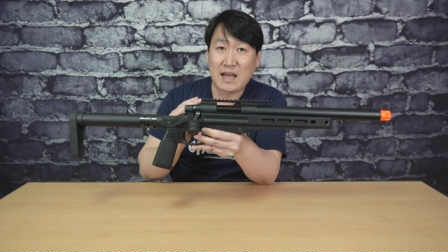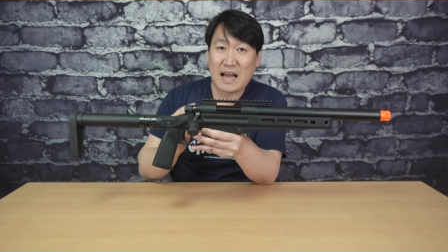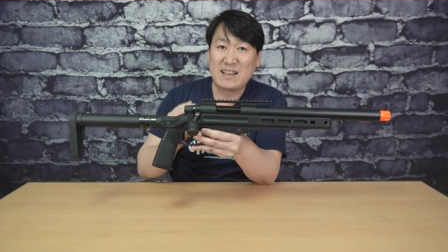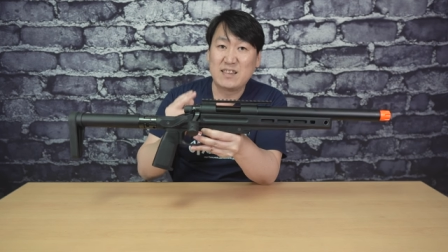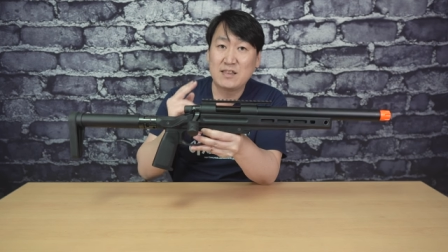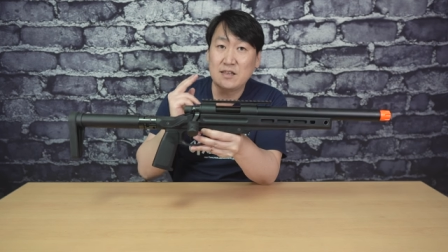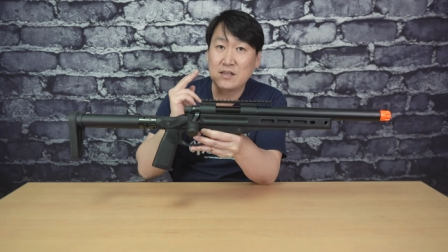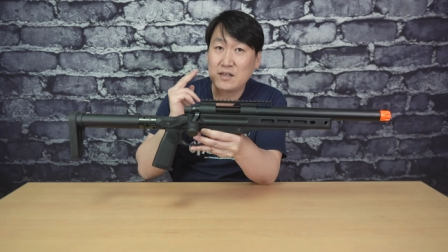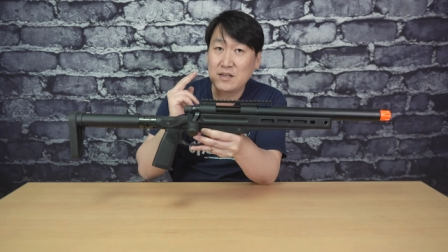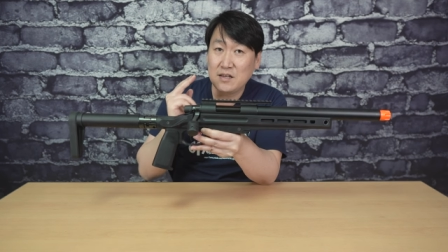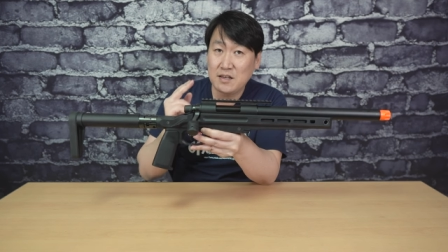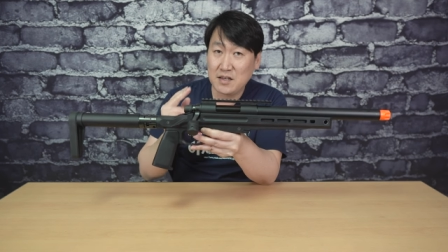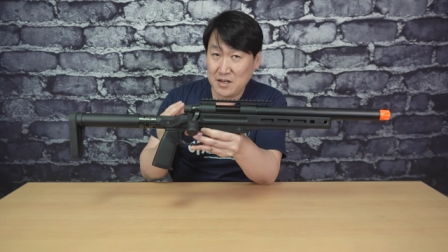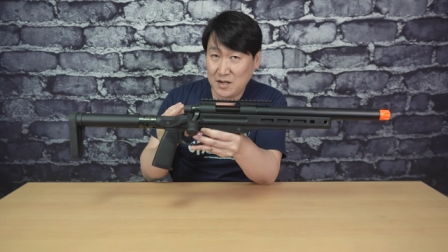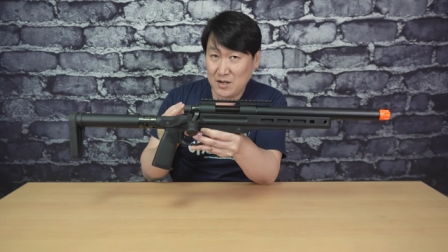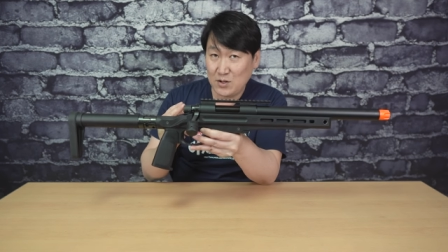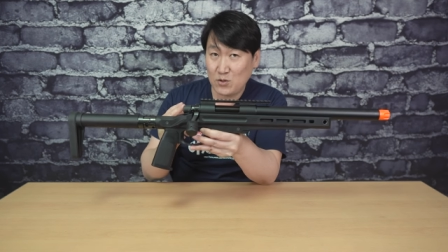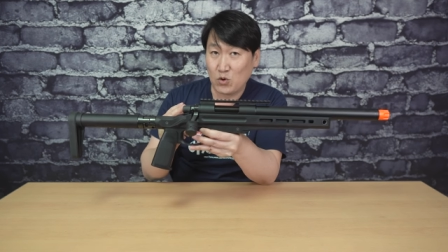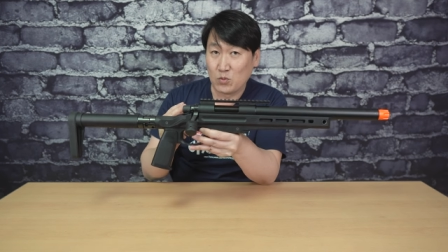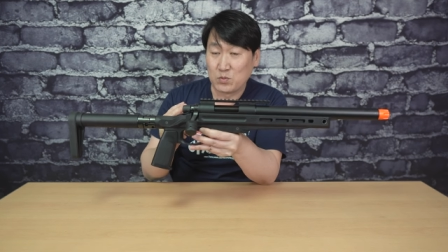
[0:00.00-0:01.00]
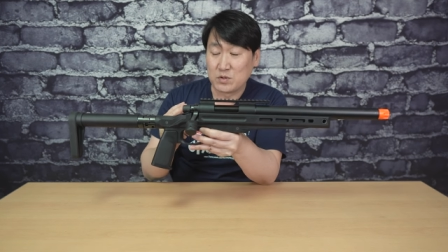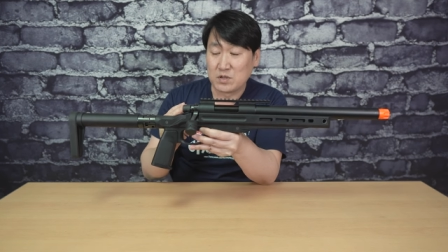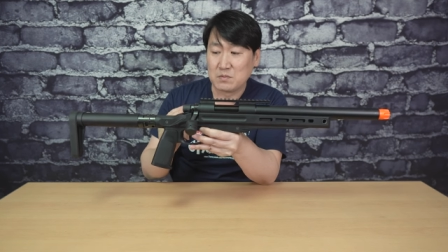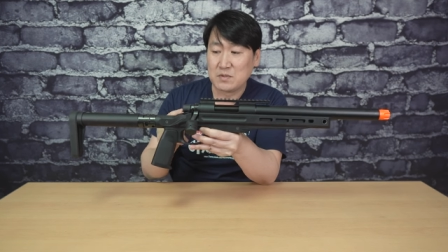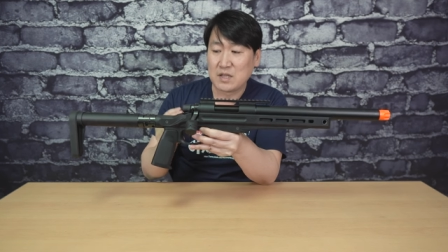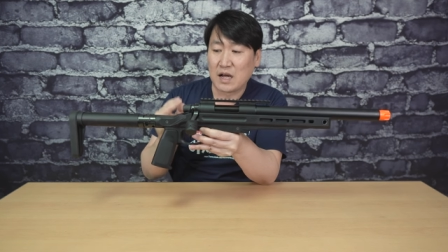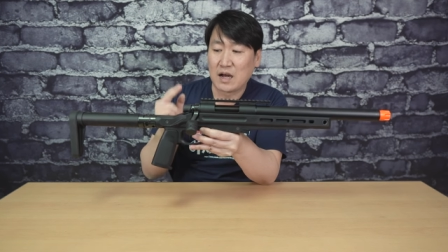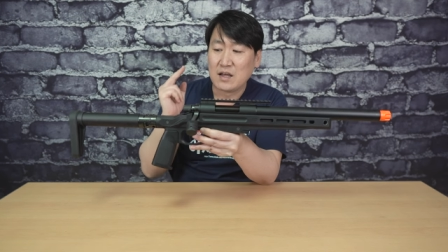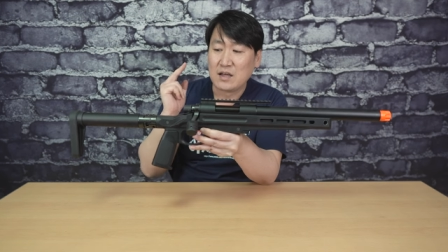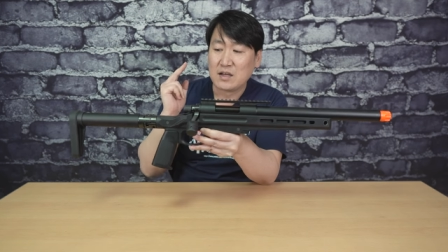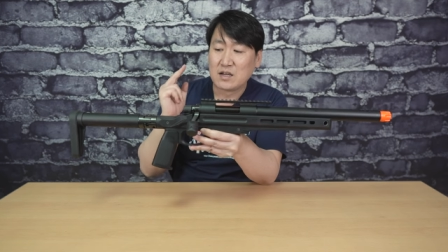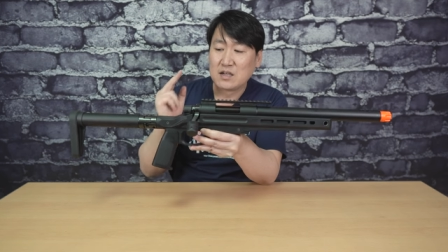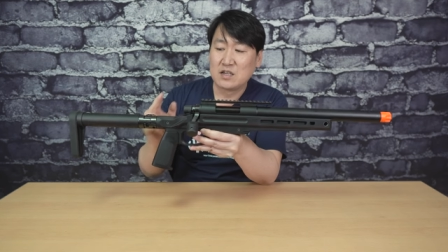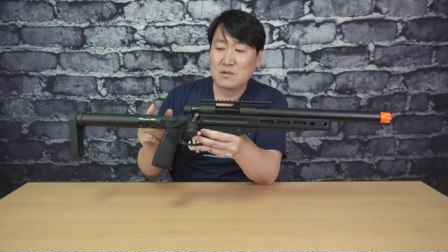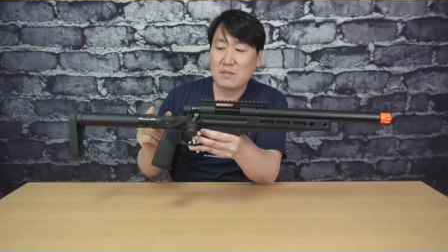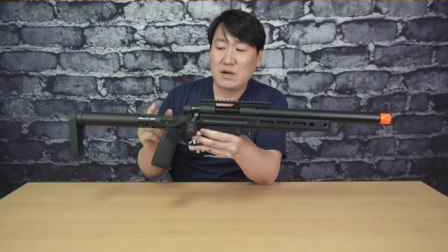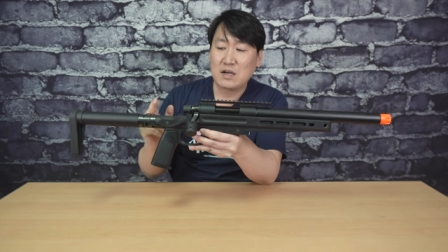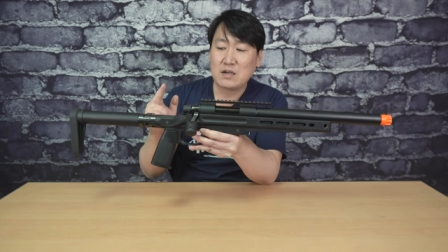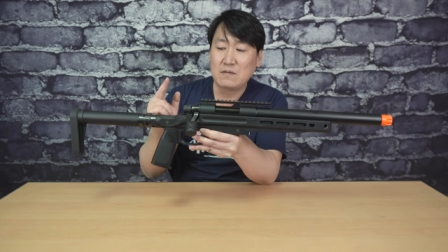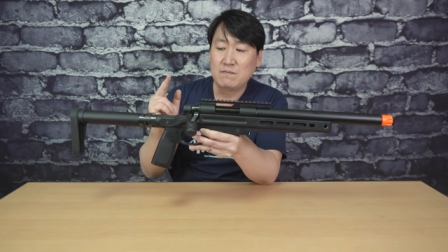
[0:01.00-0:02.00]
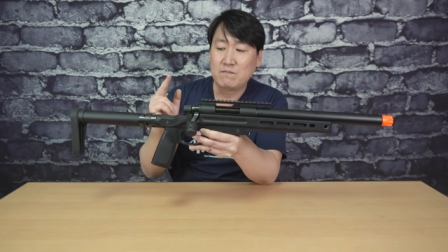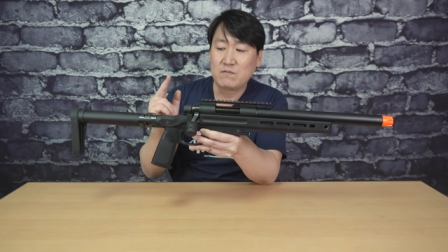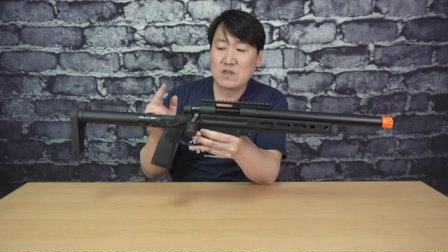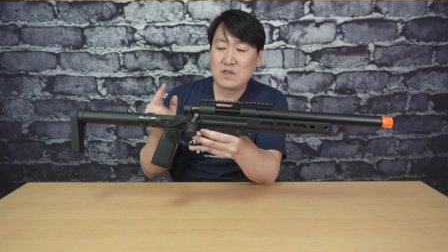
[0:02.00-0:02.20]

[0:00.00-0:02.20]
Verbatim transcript: 단 1도 없습니다. 그만큼